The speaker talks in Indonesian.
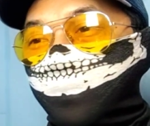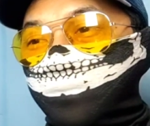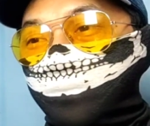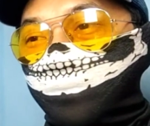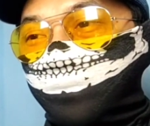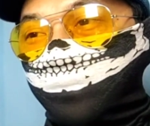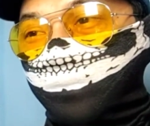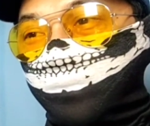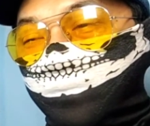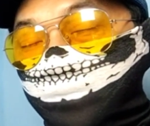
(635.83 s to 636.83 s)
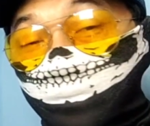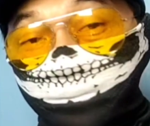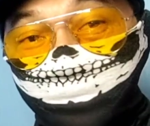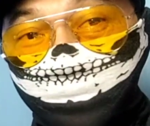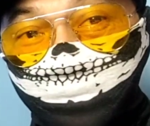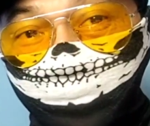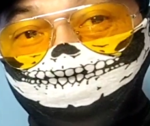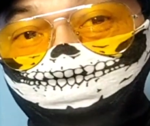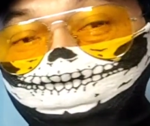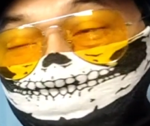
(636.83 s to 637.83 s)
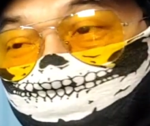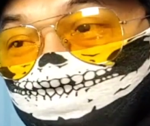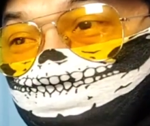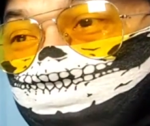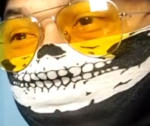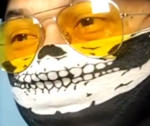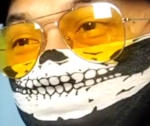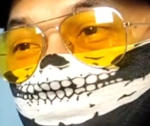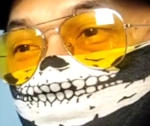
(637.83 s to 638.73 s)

ada Tarmizi sebagai komisaris,